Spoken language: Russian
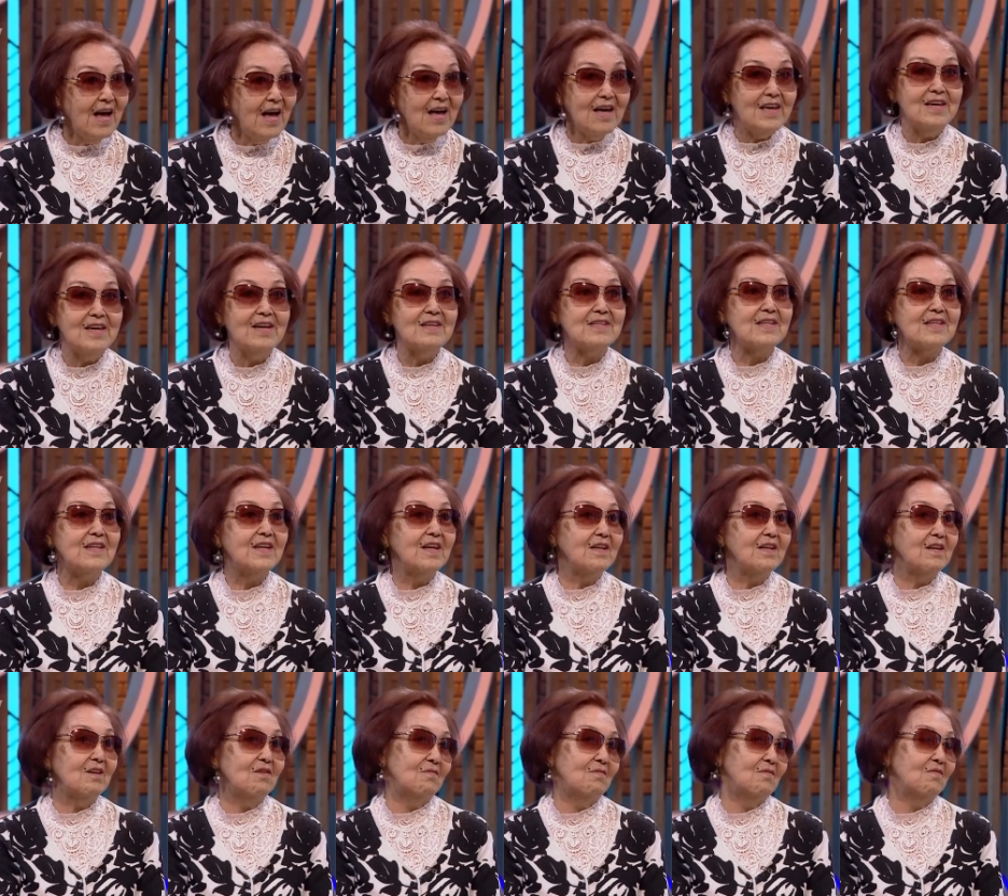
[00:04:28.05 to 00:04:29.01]

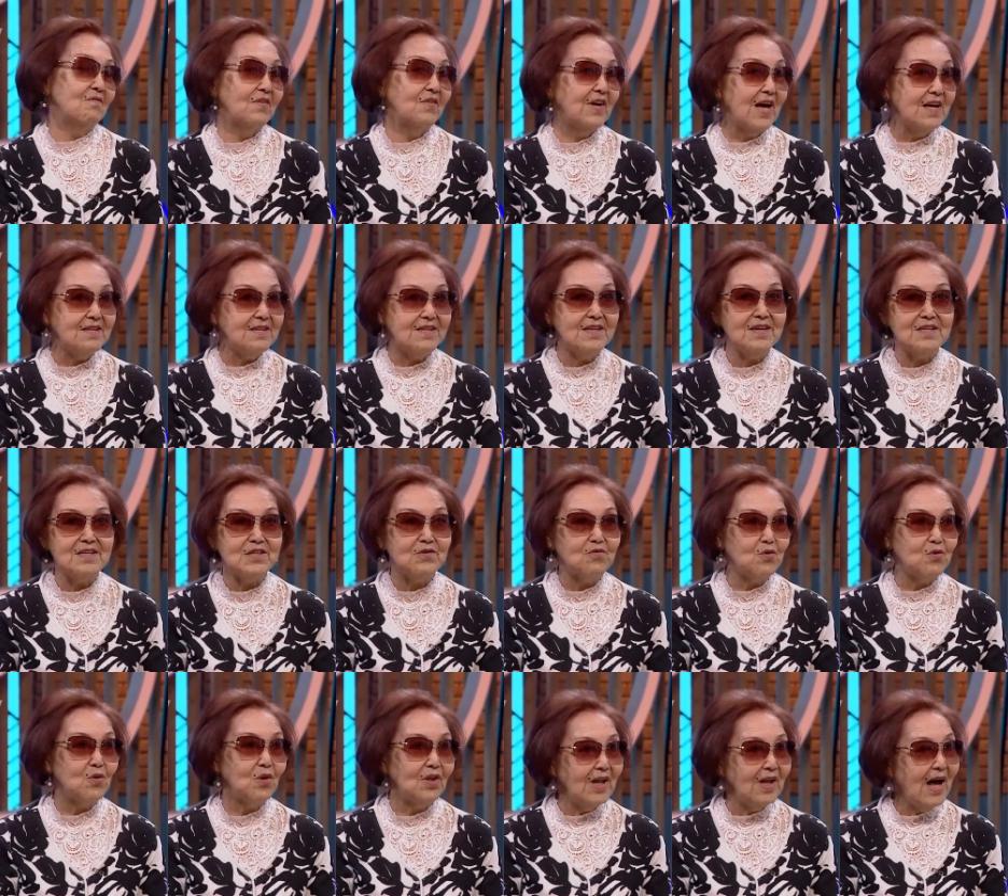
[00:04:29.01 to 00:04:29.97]
Если в газете, в
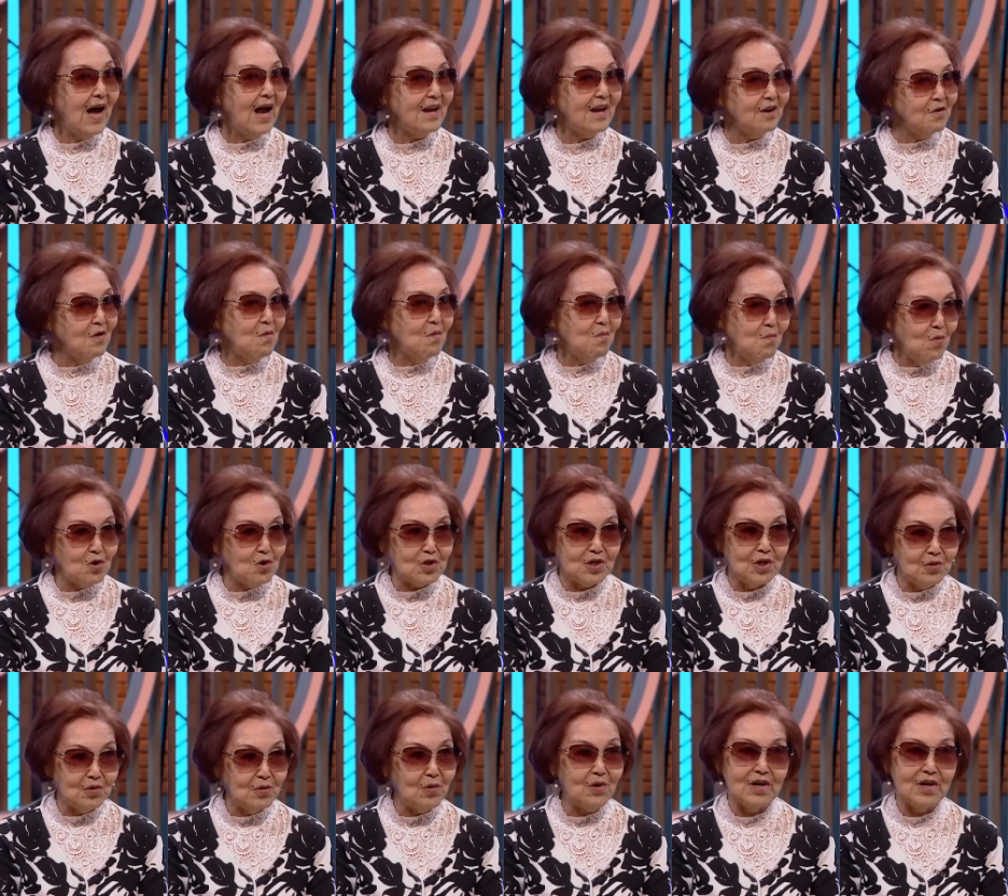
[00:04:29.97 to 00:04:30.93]
журнале
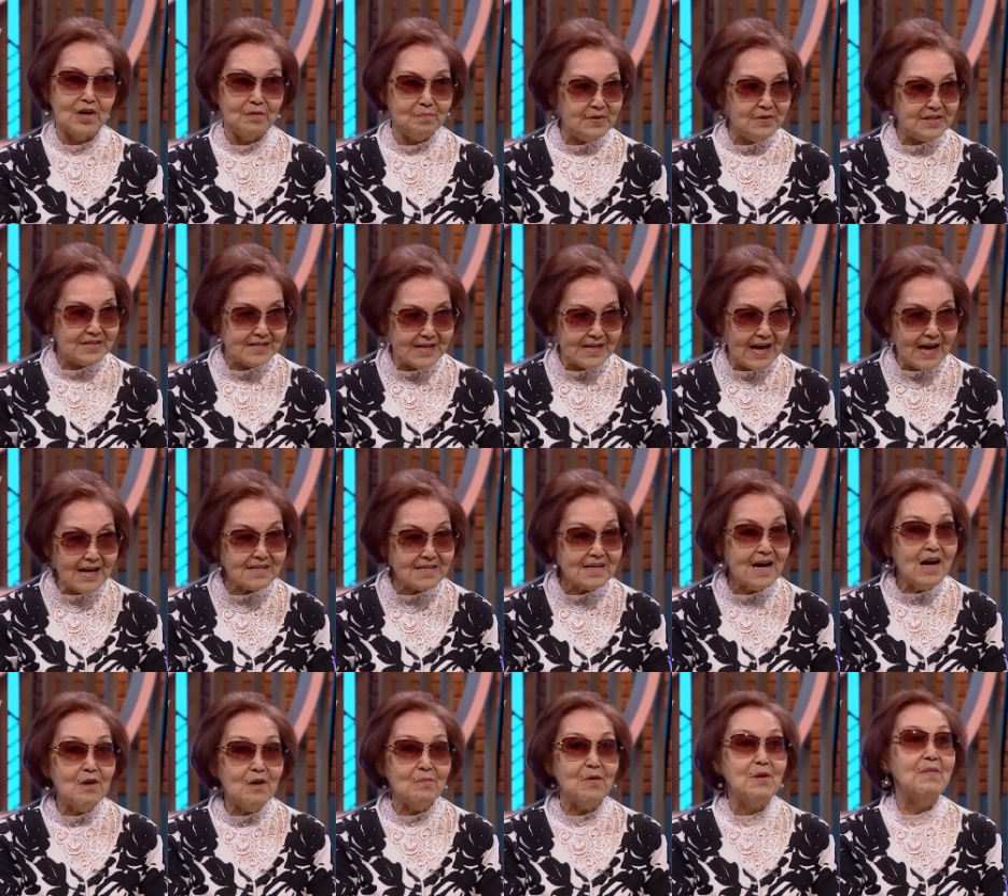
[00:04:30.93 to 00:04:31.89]
можно только писать,
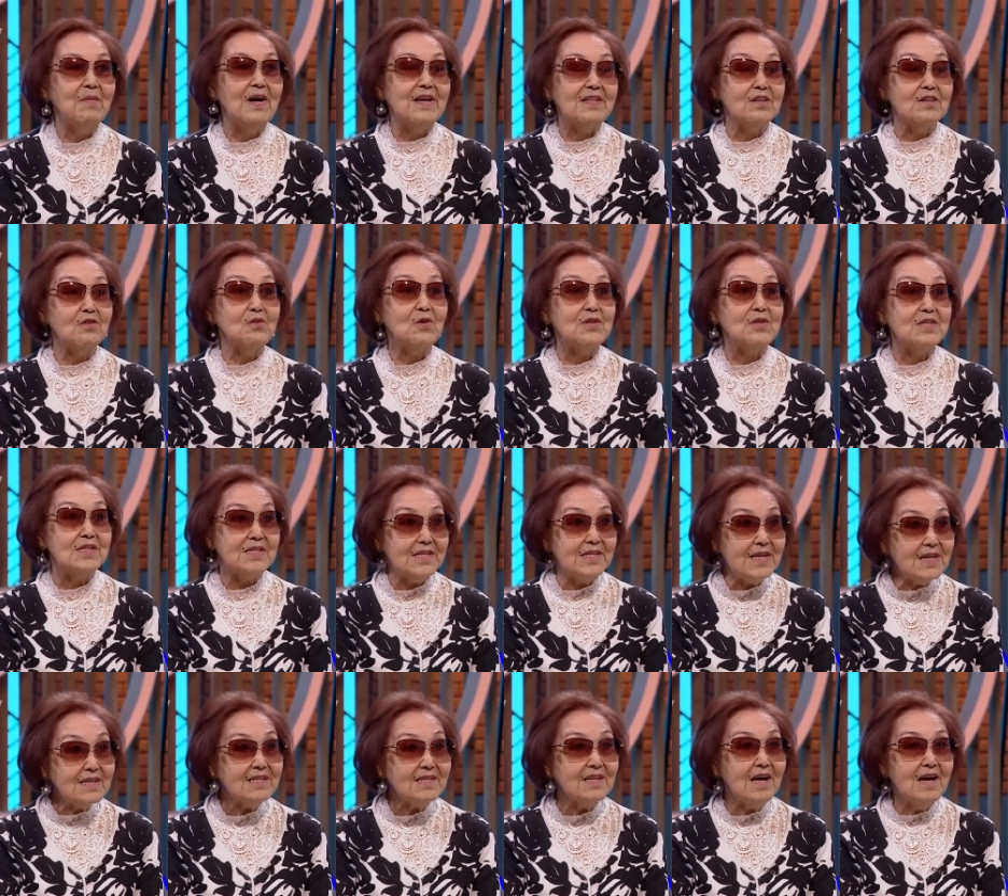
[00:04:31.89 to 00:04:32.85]
понимаете, то
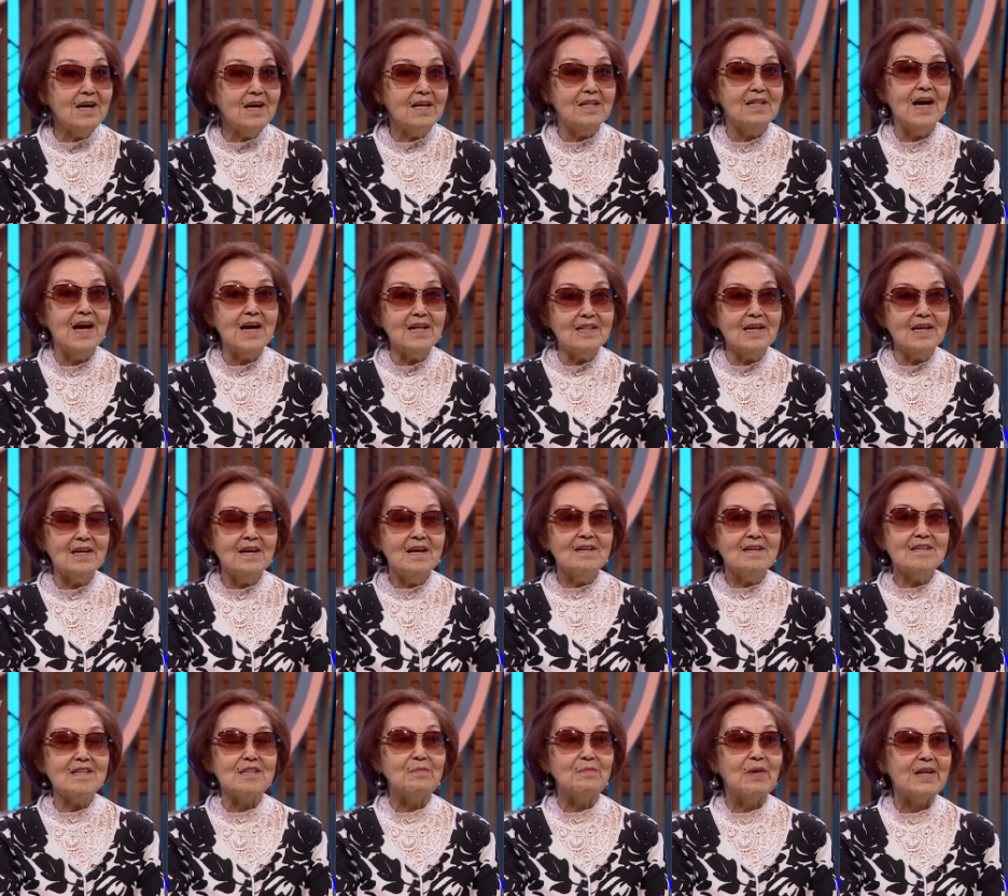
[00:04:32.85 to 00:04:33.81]
здесь надо
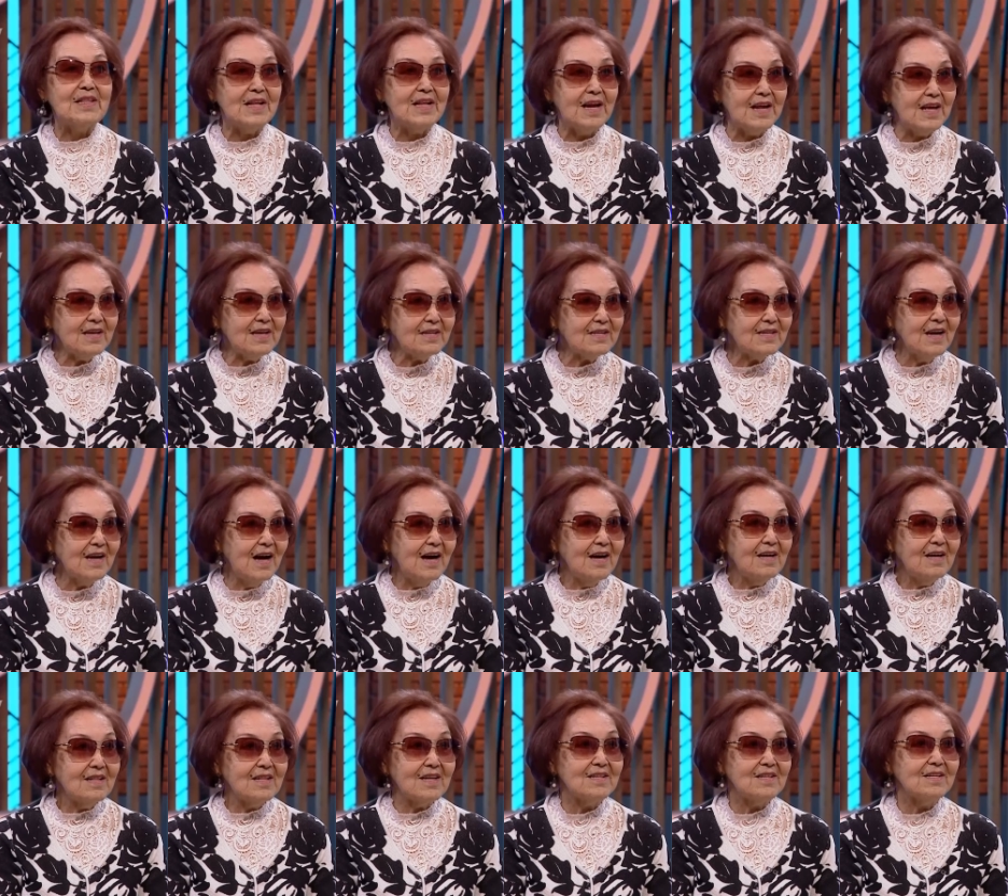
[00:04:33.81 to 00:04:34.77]
смотреть,
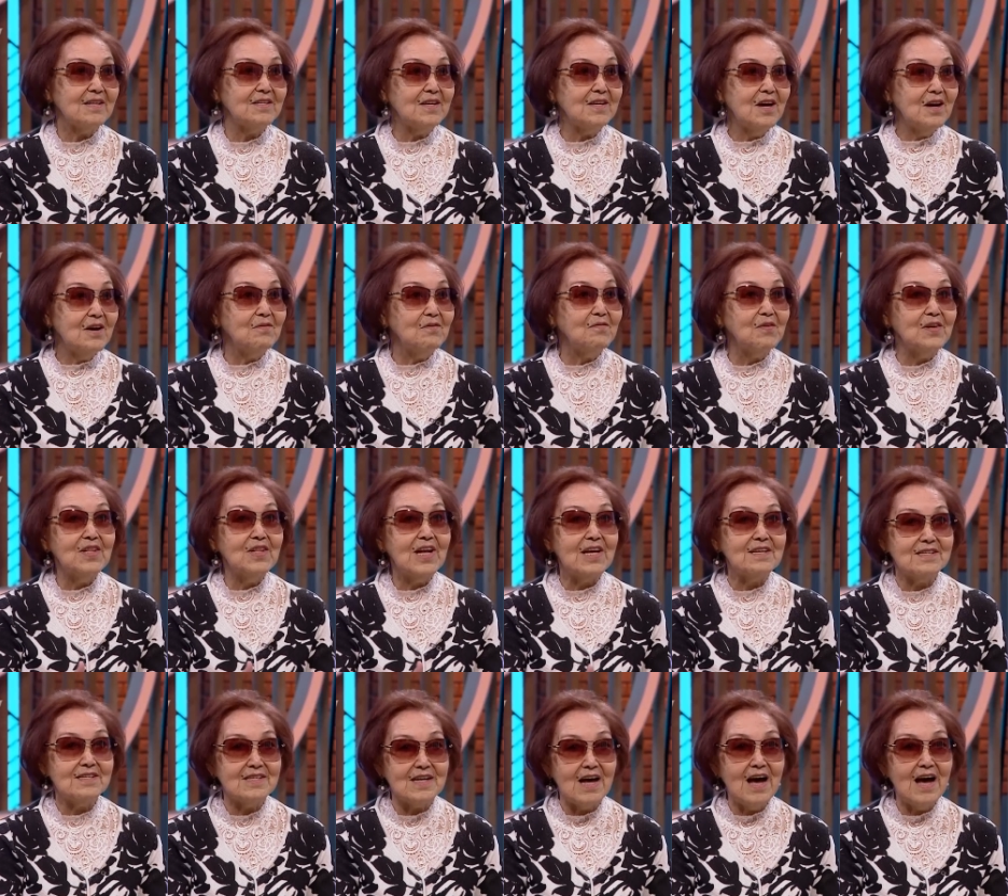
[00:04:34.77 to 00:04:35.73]
так сказать, в
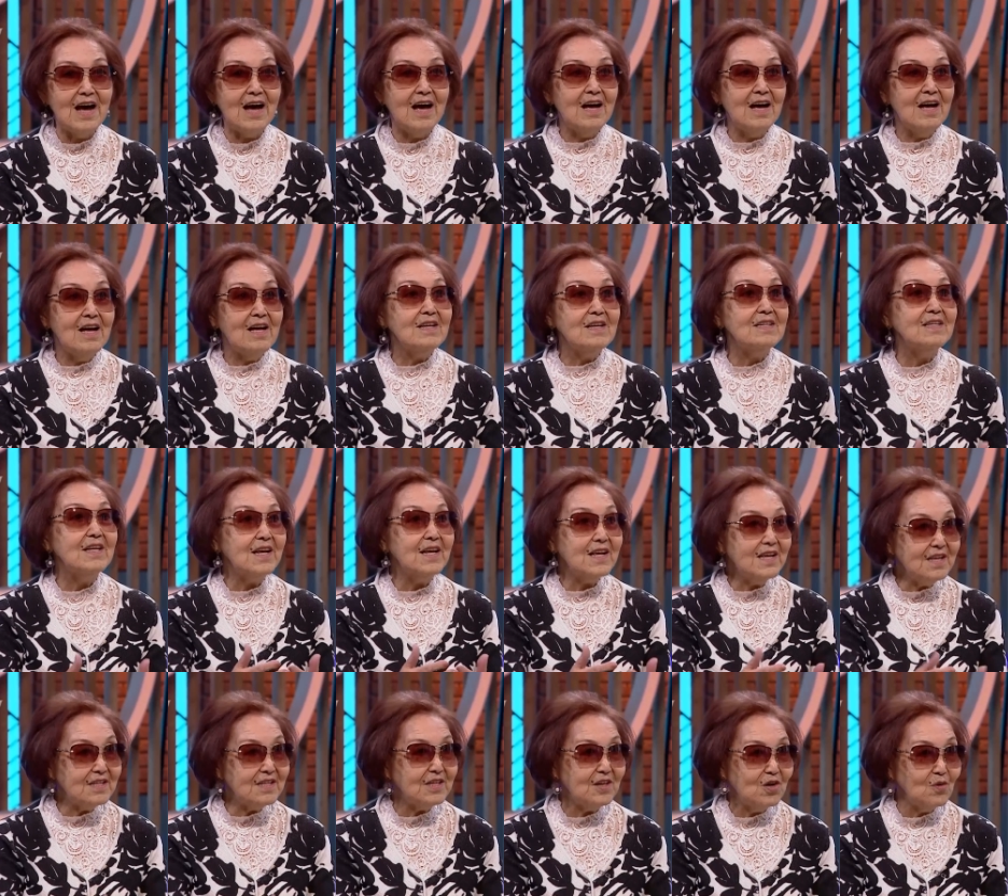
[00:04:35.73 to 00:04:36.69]
глаза
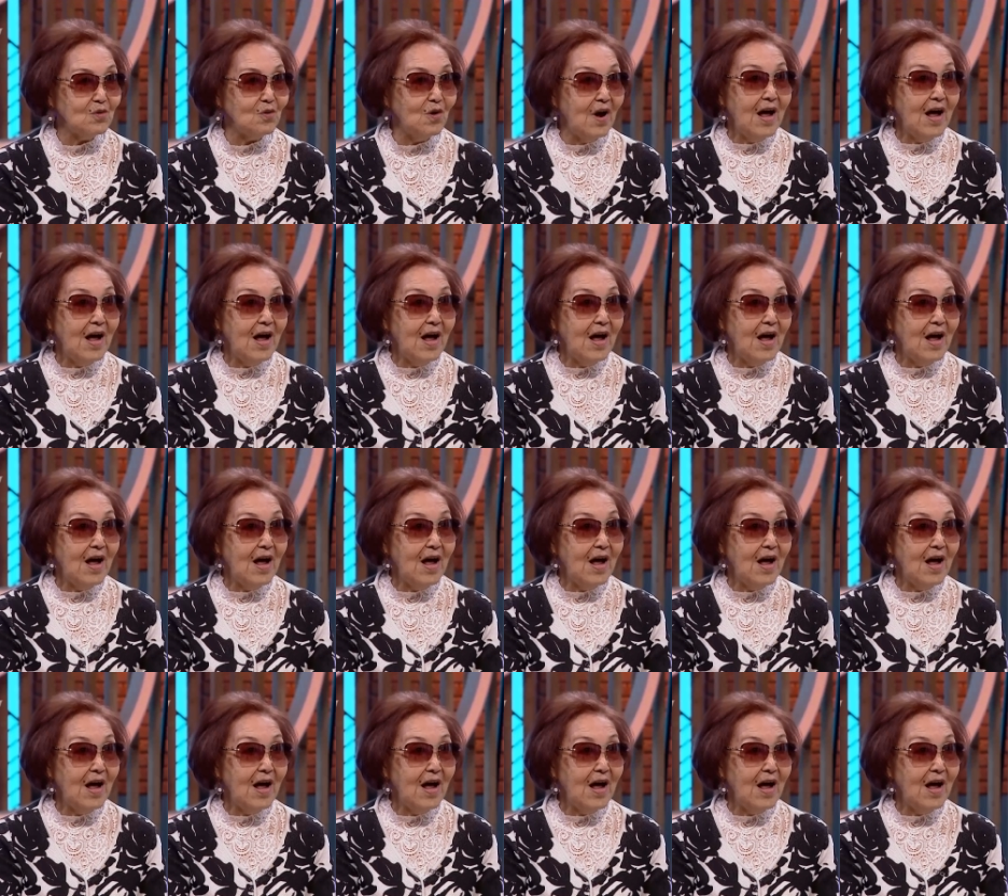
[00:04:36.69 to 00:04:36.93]
зрителю,